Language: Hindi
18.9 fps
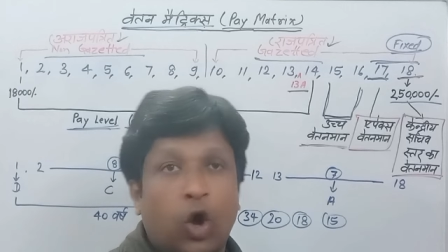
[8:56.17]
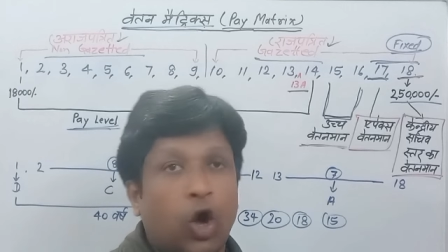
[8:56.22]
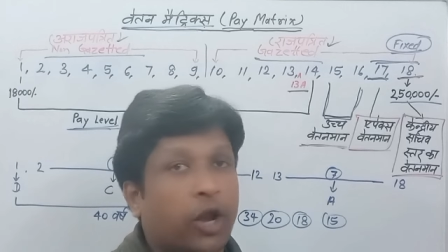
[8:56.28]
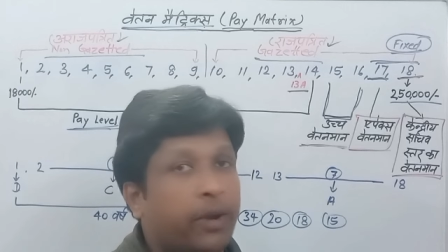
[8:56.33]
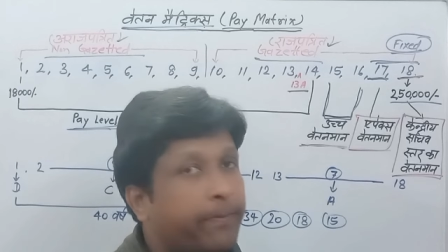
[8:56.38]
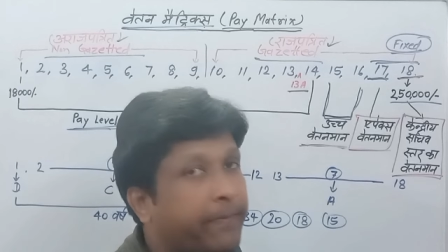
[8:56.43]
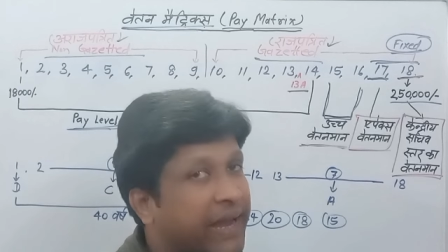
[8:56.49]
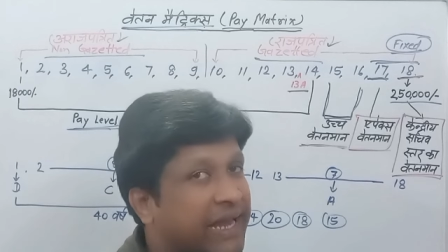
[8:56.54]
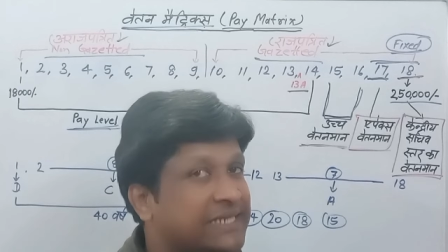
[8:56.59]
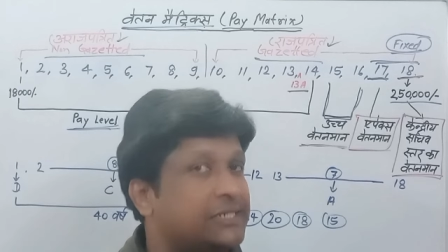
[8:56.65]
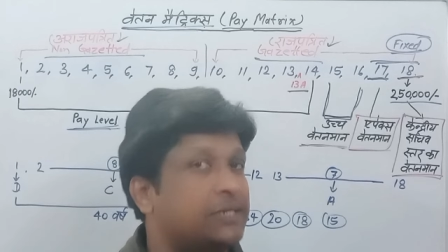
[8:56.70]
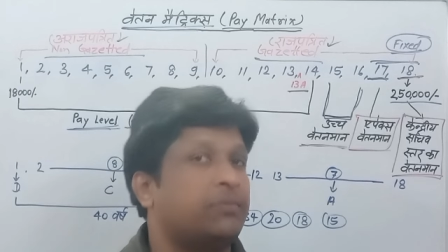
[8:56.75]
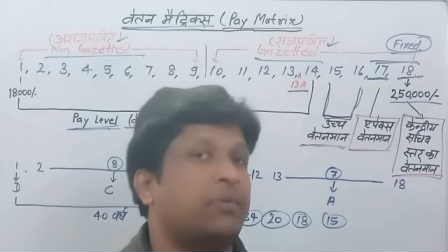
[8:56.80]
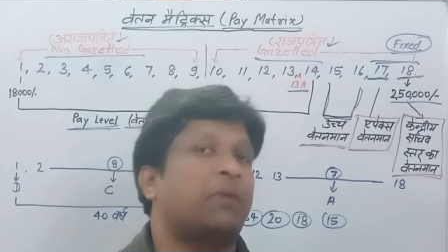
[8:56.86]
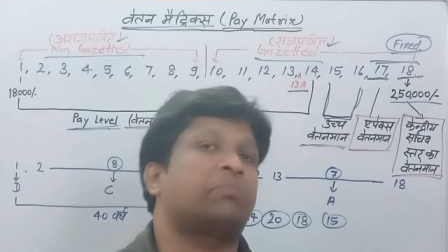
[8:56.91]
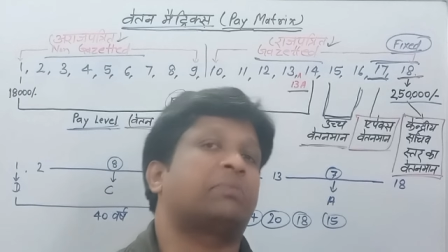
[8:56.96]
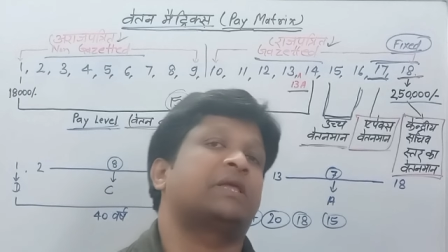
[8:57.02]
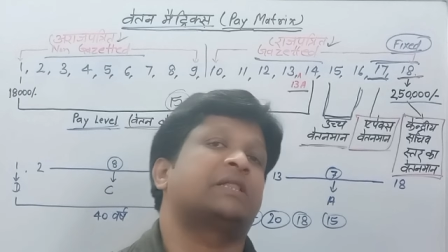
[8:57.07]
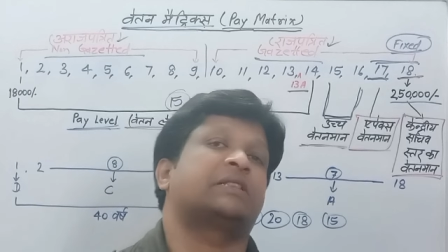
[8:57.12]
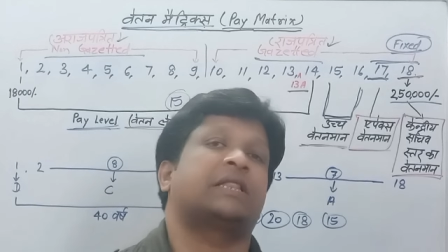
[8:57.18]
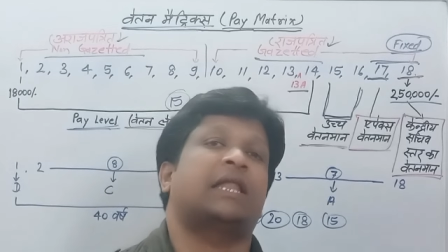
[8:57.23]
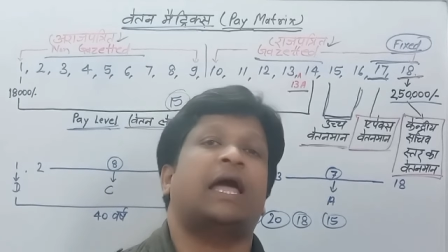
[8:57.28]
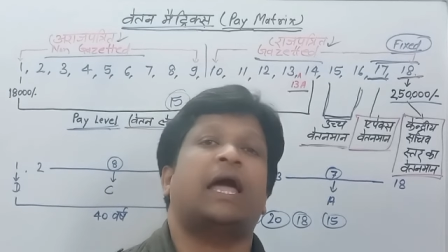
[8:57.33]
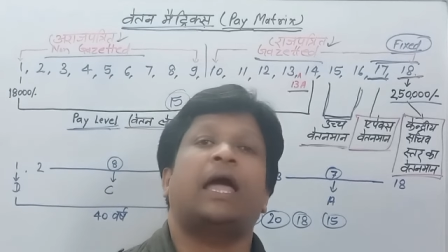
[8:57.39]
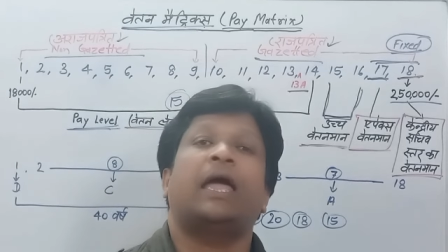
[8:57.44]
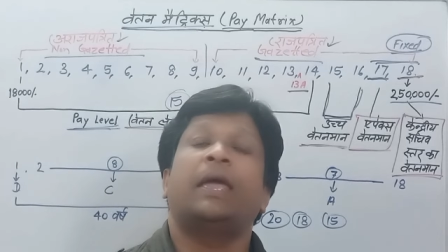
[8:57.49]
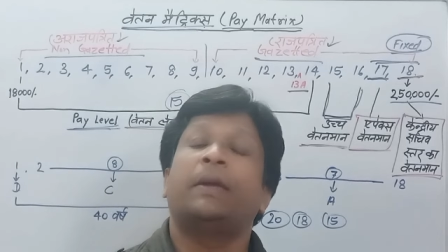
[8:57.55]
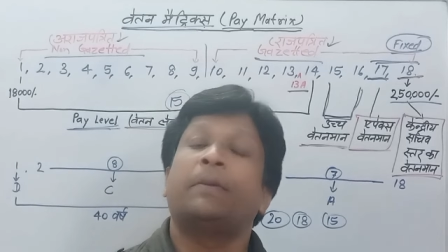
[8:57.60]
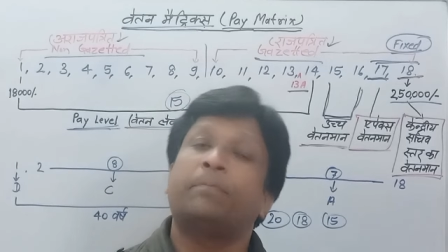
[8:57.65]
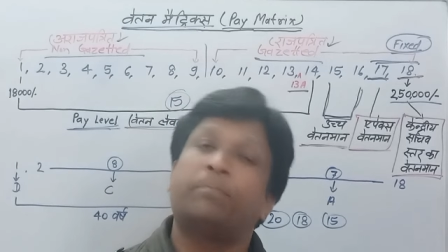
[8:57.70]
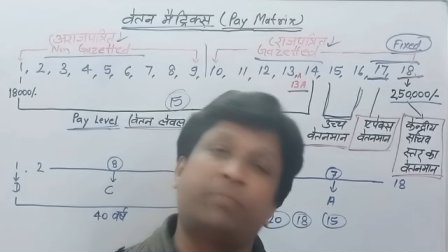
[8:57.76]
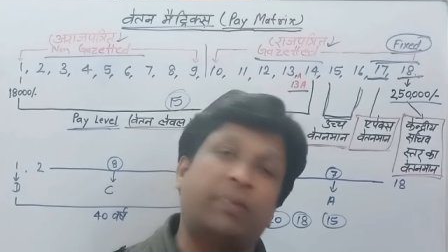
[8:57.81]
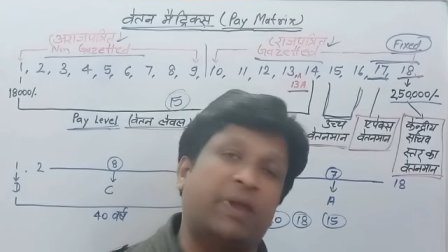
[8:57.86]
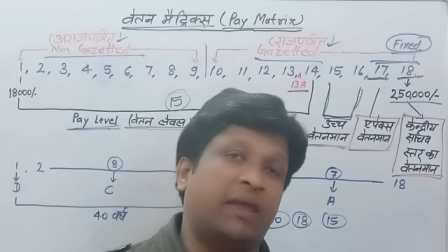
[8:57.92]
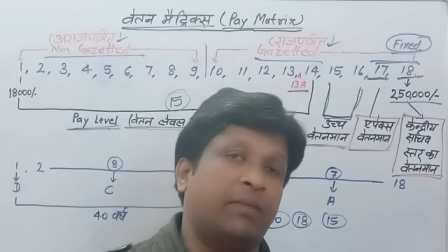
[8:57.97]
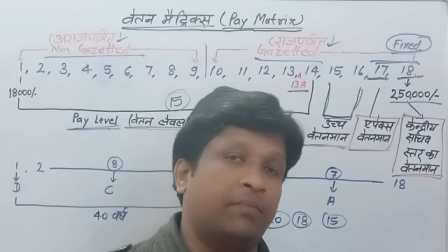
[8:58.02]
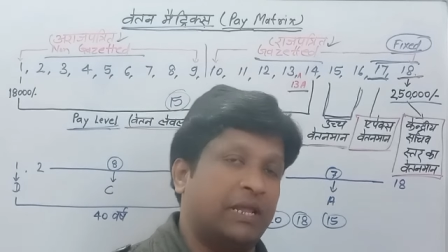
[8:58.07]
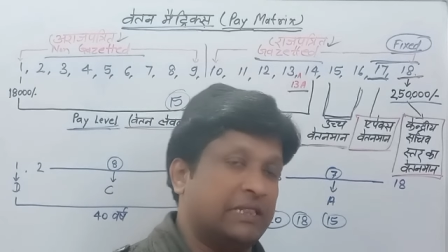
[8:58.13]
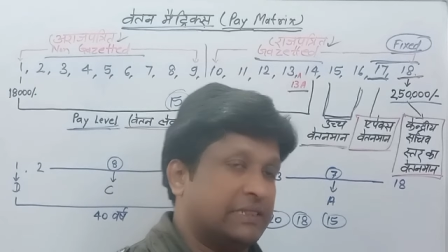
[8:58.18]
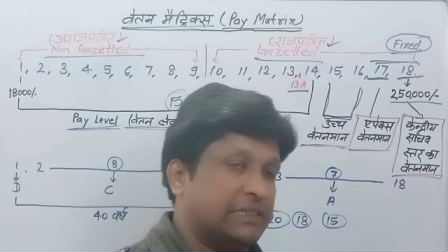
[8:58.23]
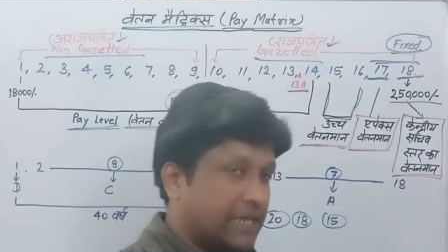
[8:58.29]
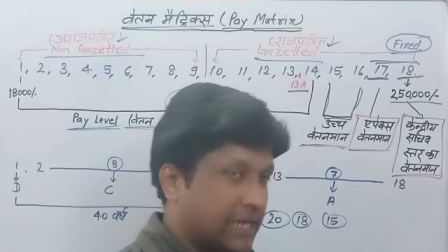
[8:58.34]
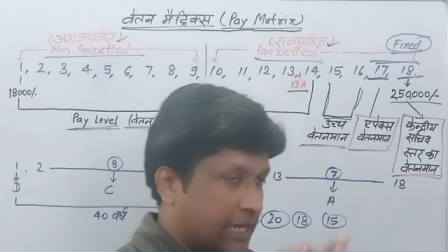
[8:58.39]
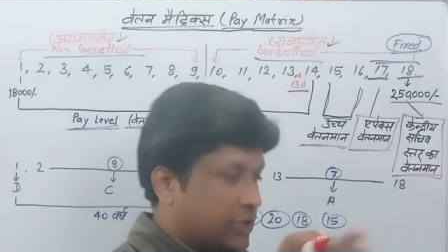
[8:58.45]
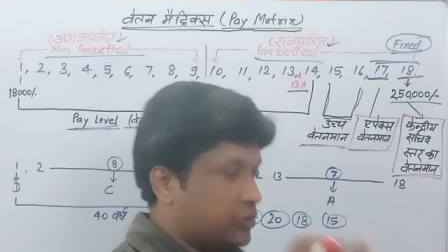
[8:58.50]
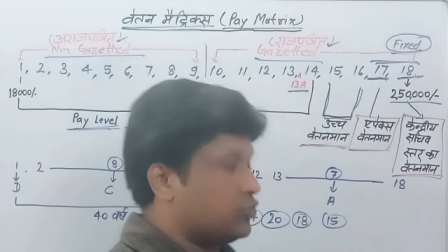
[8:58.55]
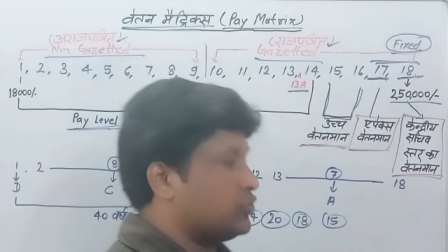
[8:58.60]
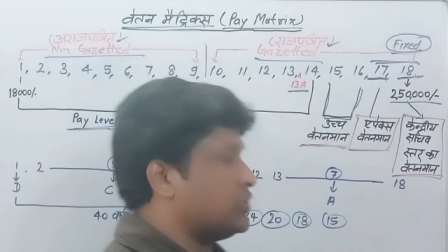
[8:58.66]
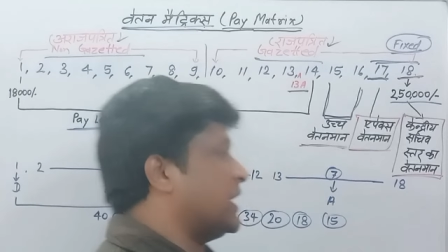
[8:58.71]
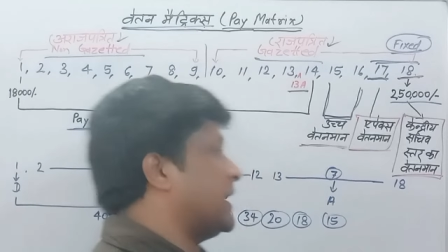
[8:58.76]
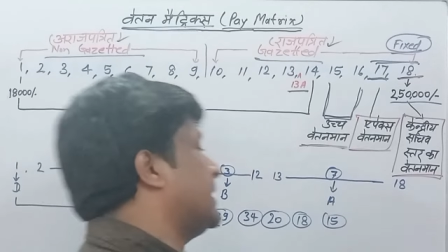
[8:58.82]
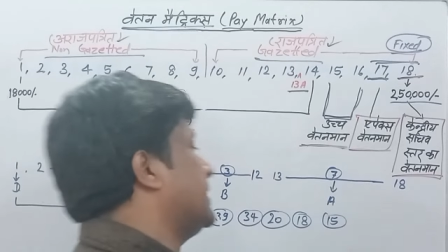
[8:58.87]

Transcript: और मैक्सिमम कितना पे मिलता है तो देख